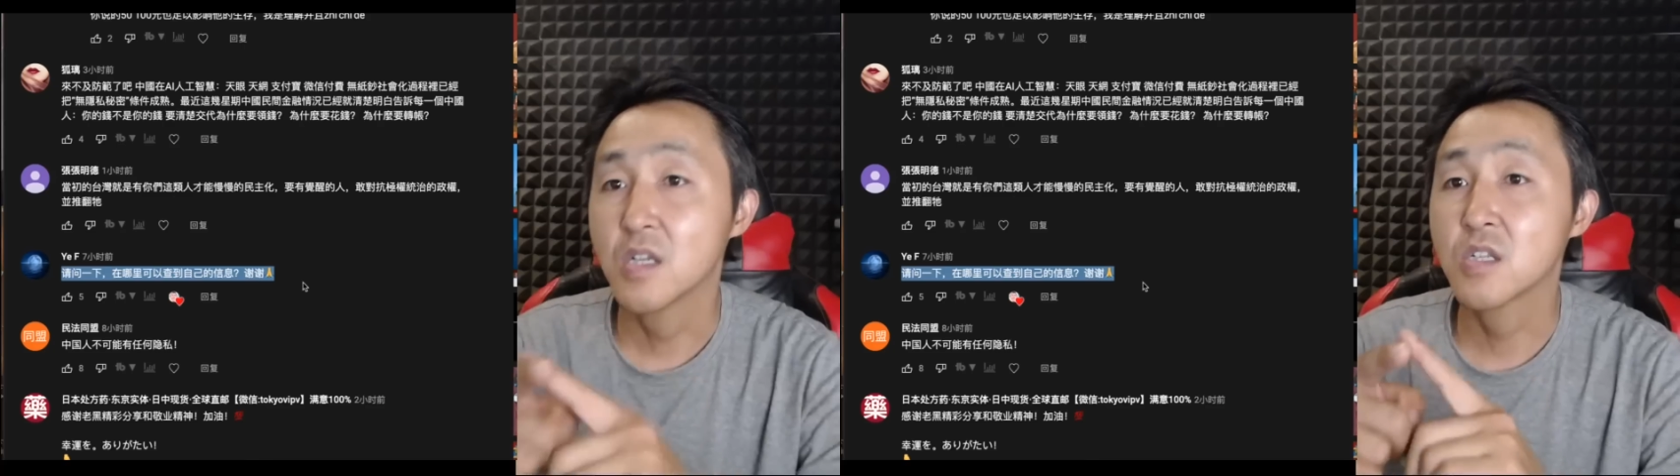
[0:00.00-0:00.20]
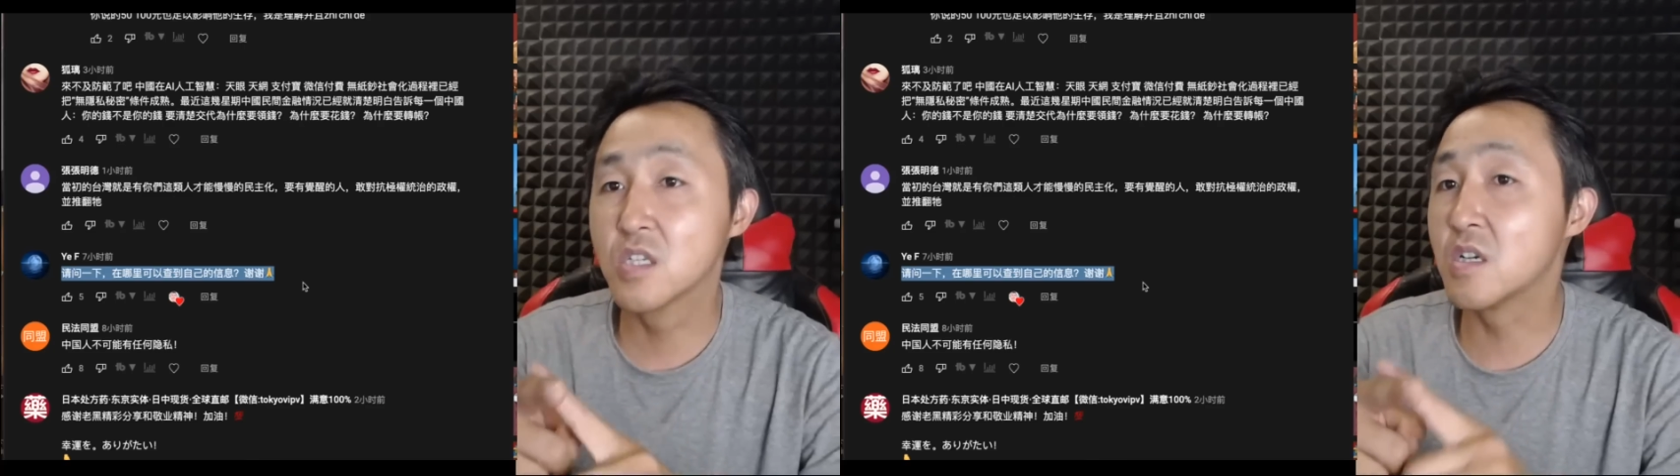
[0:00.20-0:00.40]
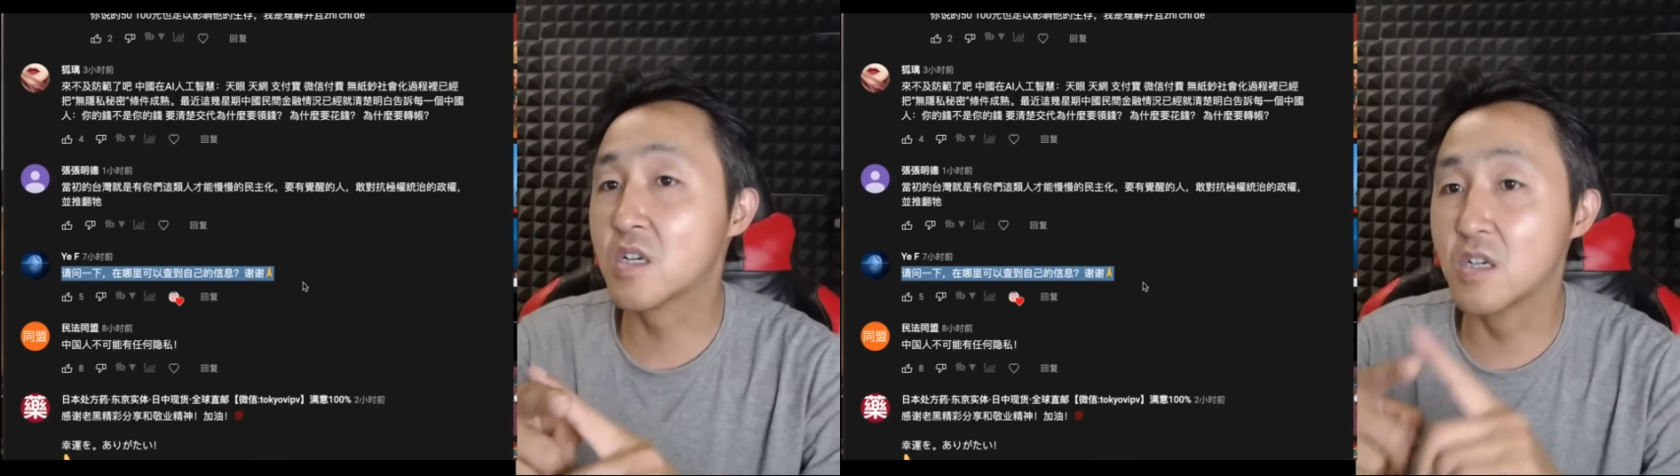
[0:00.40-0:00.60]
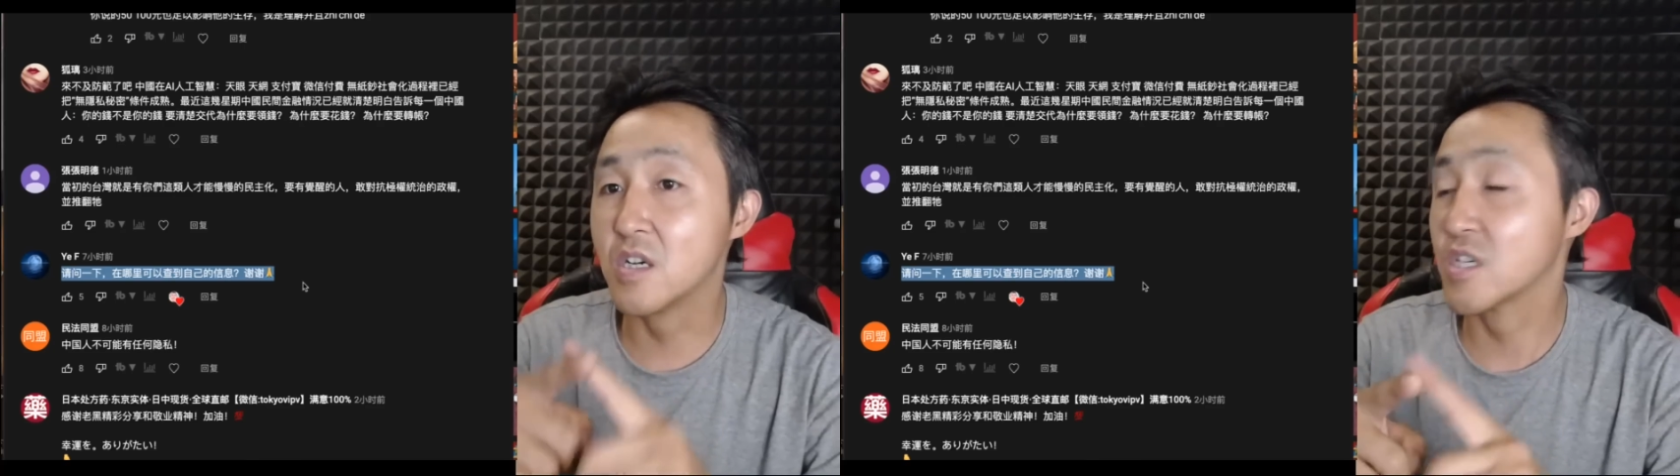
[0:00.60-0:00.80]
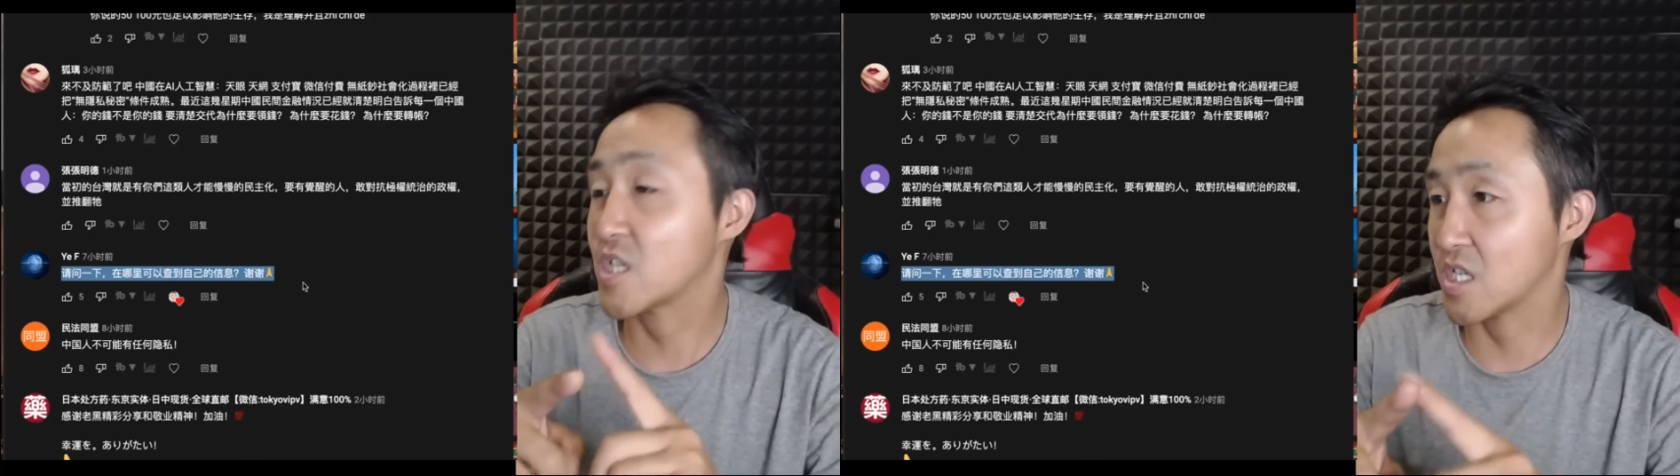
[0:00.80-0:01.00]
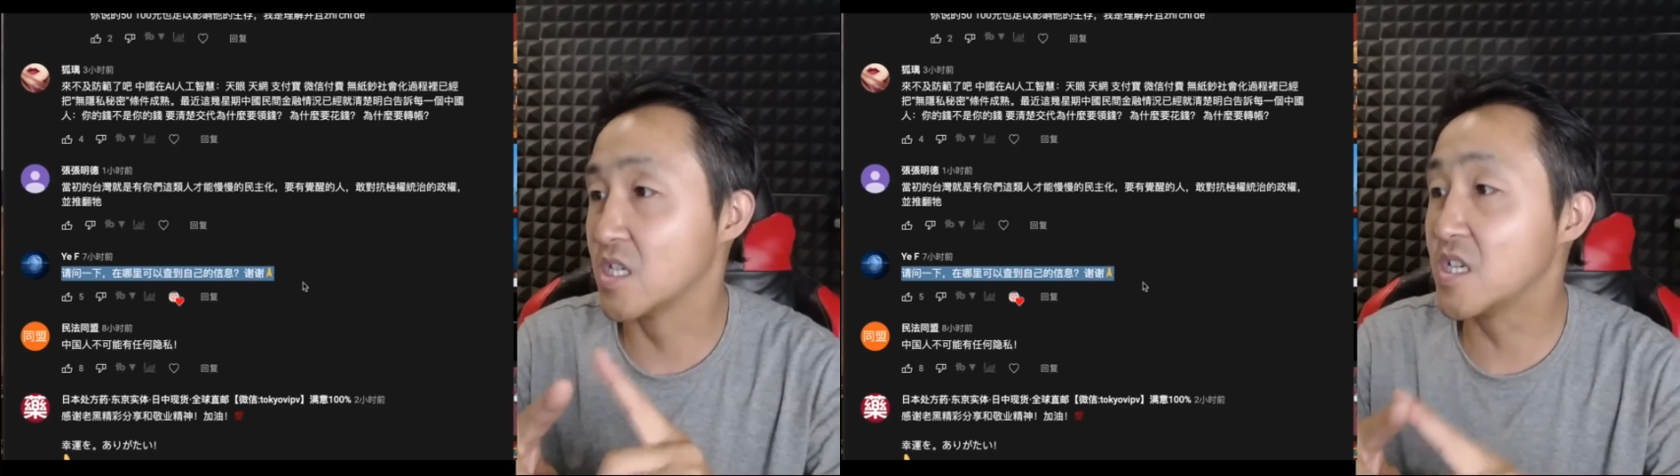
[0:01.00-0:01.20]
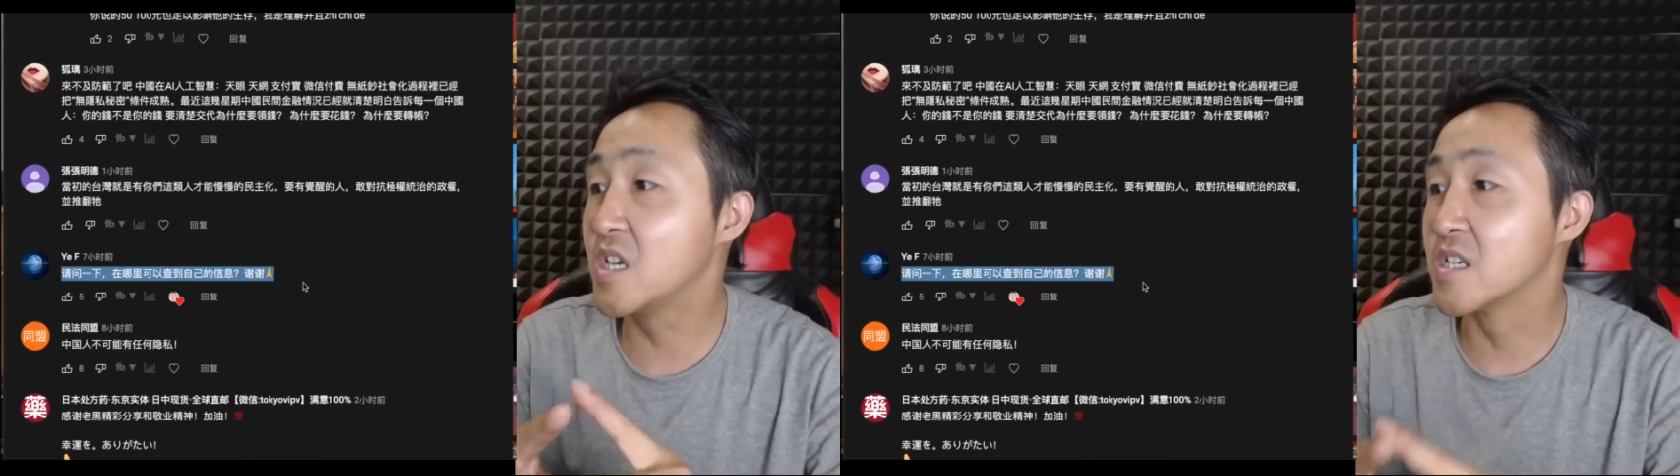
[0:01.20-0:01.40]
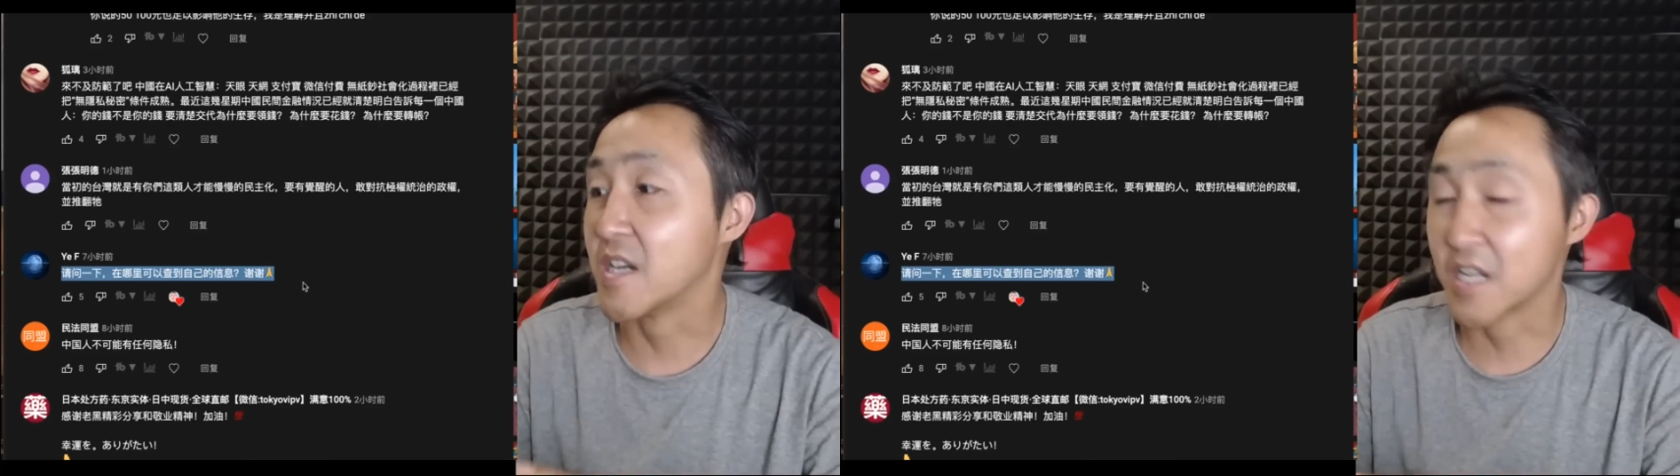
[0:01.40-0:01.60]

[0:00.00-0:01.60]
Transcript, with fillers: 这个十亿人